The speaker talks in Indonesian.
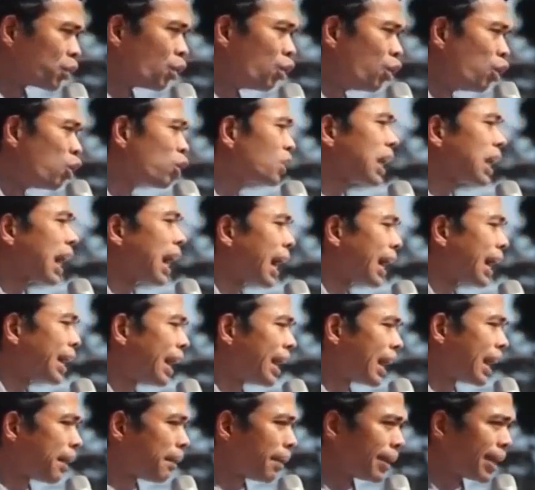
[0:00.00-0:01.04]
Dulu tak
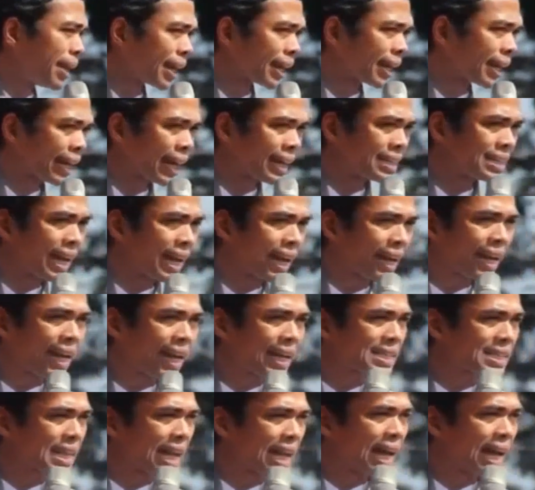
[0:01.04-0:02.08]
ada namanya kerajaan
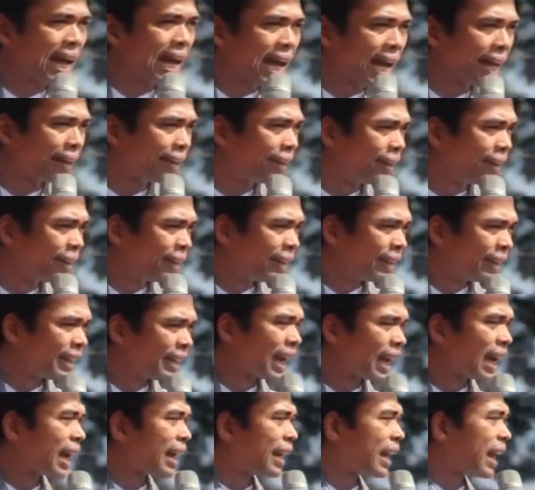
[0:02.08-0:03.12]
Asahan,
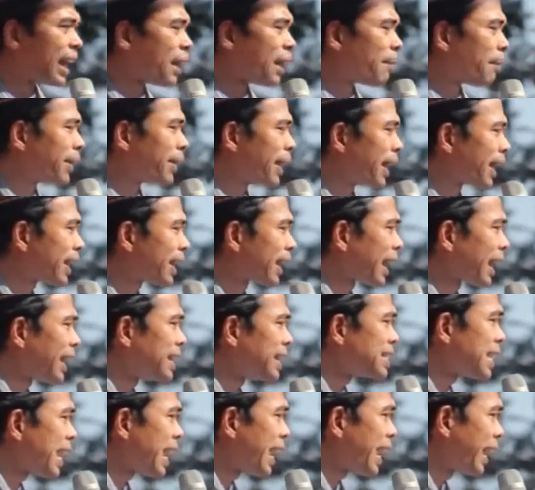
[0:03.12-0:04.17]
yang ada namanya
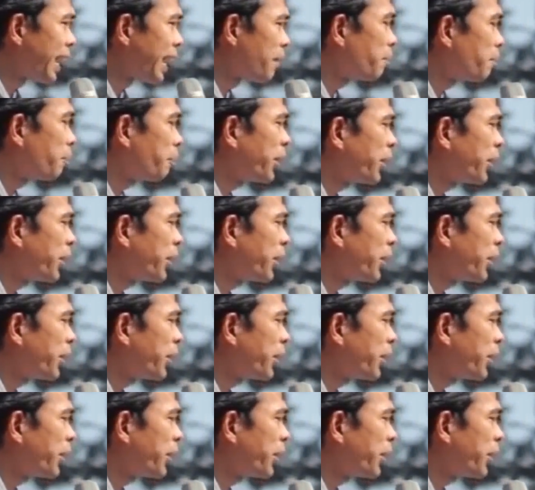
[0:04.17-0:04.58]
kerajaan